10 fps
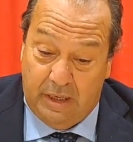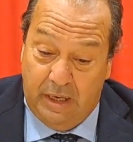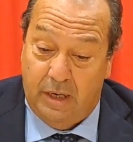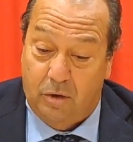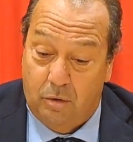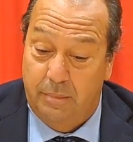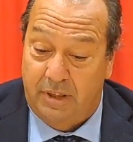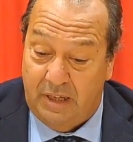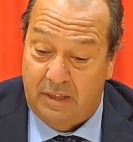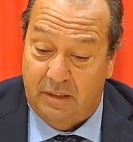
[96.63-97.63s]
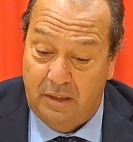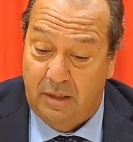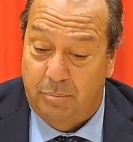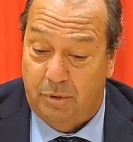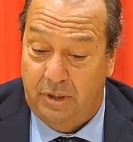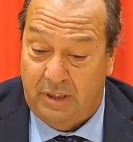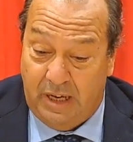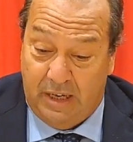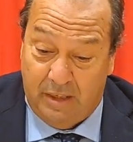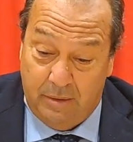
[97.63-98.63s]
che, come tanti
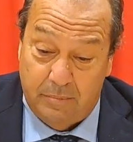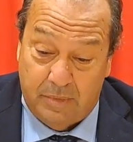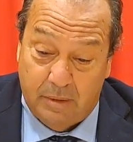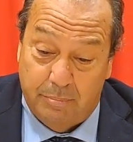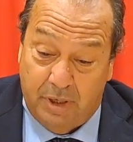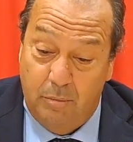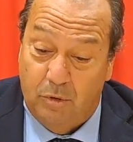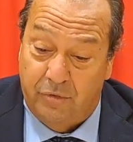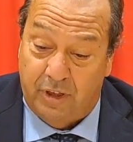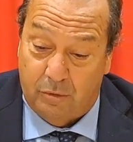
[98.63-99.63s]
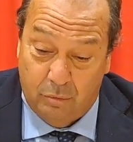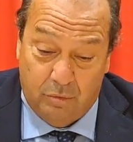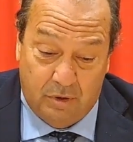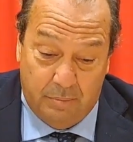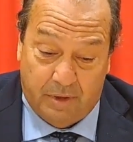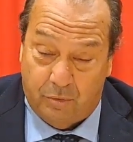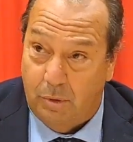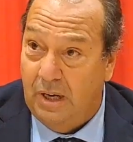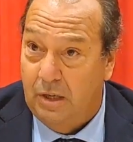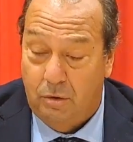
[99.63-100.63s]
napoletani, primo fra tutti
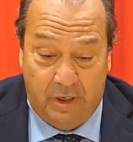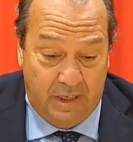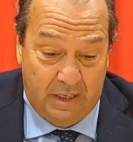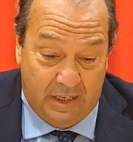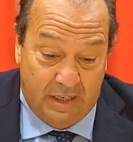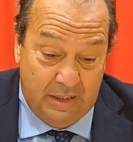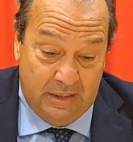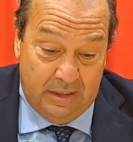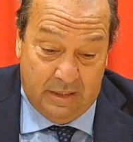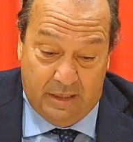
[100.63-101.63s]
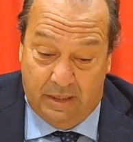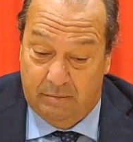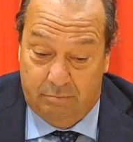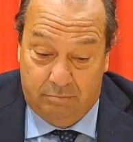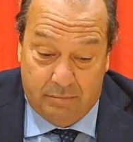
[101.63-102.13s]
Pasquale Colella, che